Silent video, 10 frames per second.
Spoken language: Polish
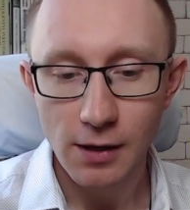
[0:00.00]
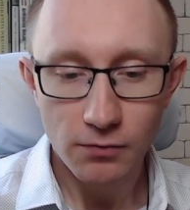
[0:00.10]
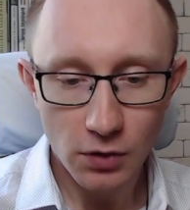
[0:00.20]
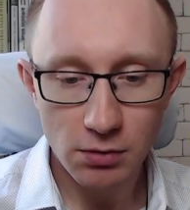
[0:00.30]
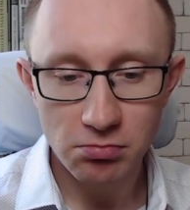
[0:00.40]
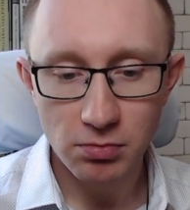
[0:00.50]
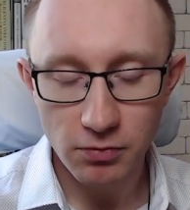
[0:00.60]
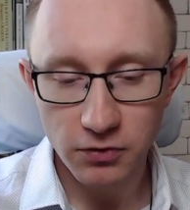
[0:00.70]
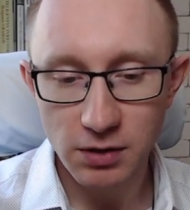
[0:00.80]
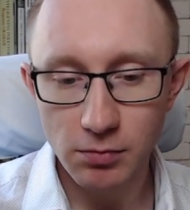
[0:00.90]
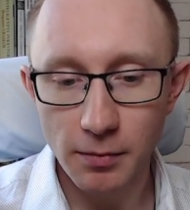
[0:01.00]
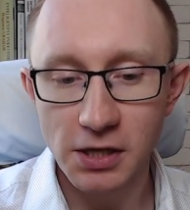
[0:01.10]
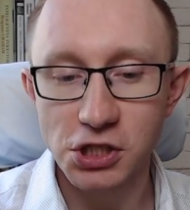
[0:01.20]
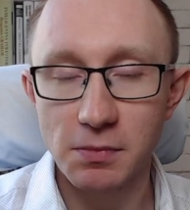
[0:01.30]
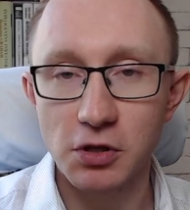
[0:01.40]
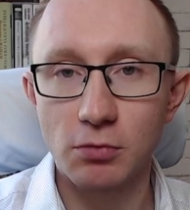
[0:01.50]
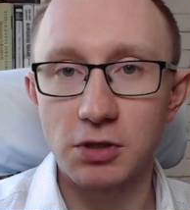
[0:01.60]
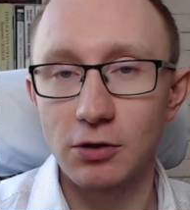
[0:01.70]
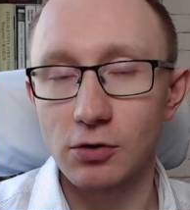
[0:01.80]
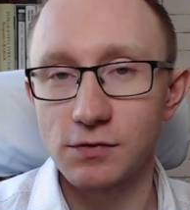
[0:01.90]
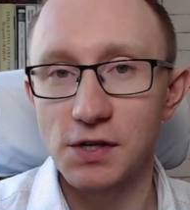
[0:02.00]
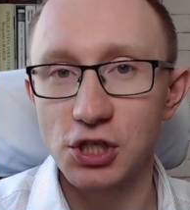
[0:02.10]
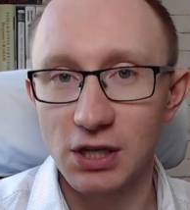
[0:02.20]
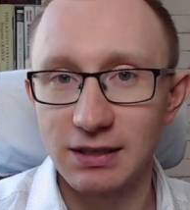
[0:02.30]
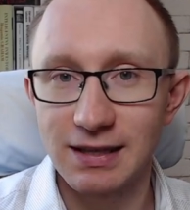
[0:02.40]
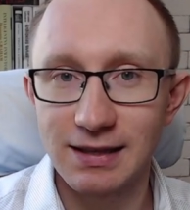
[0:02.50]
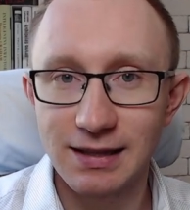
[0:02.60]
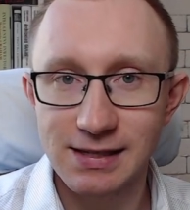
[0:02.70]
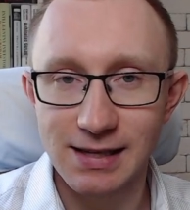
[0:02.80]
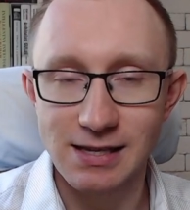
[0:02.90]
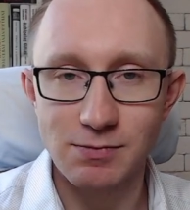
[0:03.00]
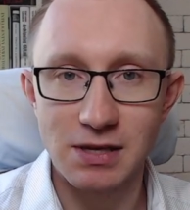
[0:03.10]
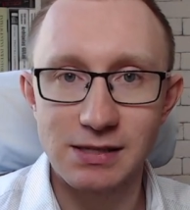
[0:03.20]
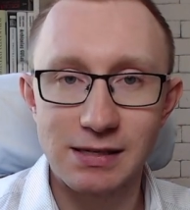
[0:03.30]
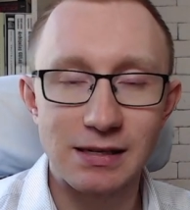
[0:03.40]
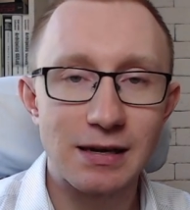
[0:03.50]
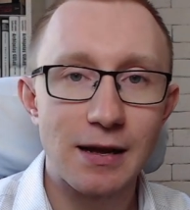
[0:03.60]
no i w tym momencie będą tylko zwiększali dystans między,